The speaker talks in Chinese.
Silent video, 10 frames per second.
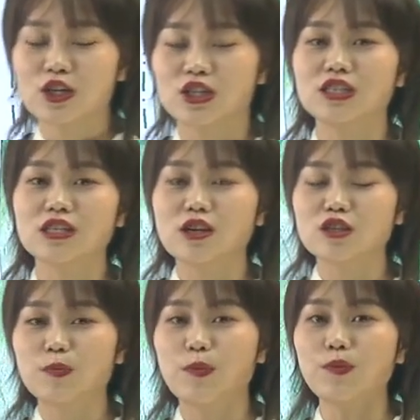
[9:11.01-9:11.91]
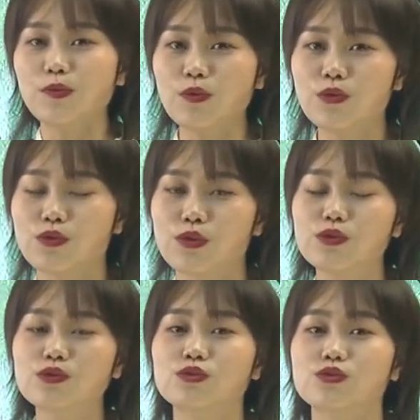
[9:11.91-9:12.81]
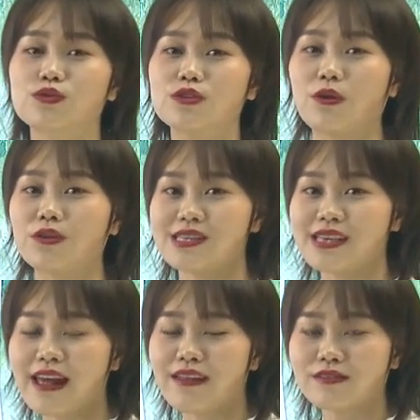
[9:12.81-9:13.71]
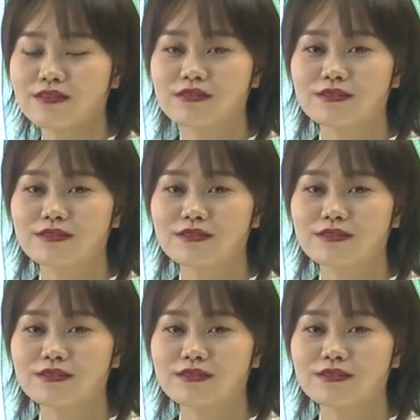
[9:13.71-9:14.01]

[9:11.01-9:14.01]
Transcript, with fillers: 实际上是不允许有烟，